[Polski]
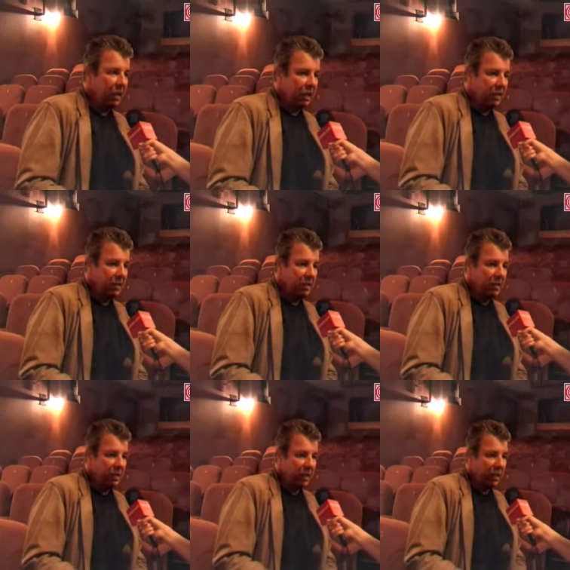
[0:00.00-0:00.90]

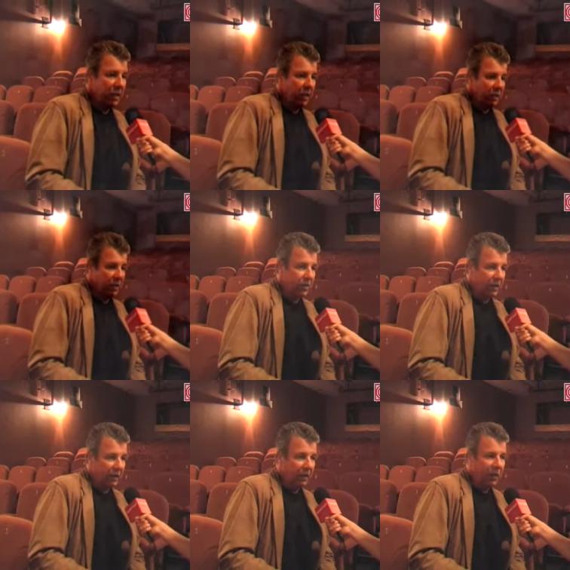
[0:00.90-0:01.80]
artystycznej, coś
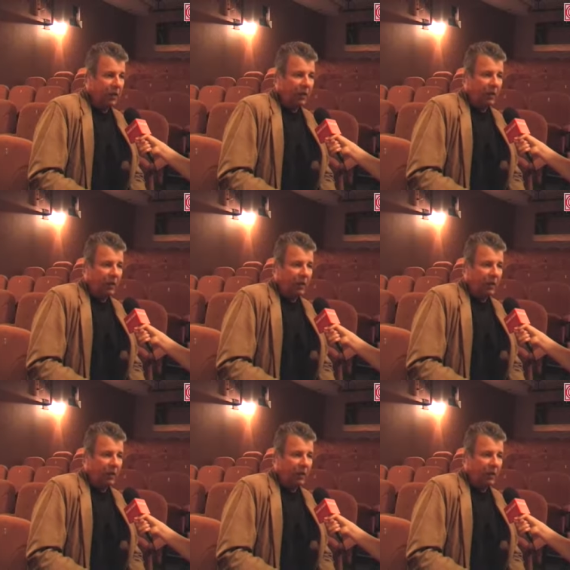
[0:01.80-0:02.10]
takiego.